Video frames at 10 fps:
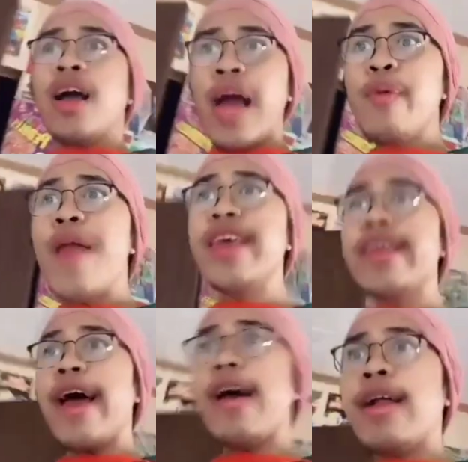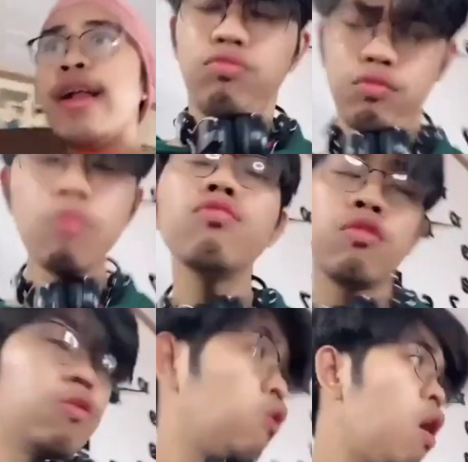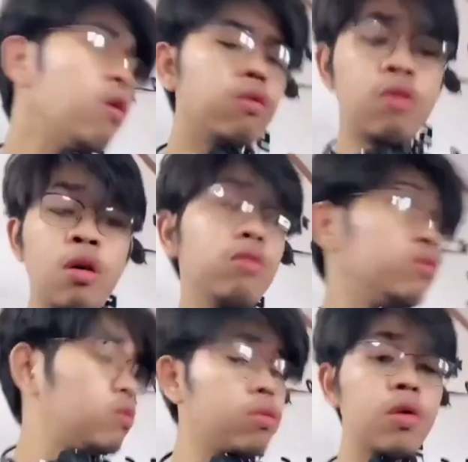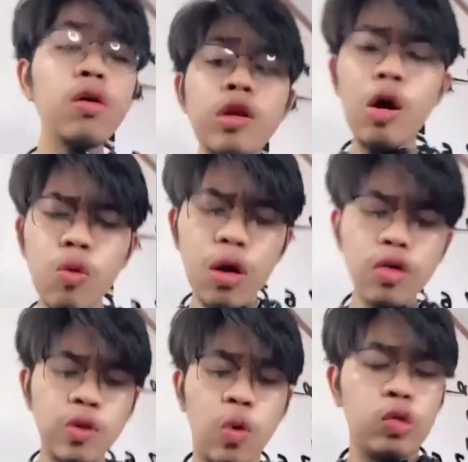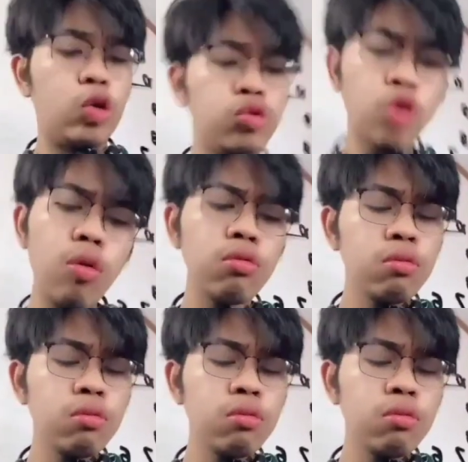Kamu belajar ya? Enggak, enggak, enggak. Ini aku lagi scroll TikTok.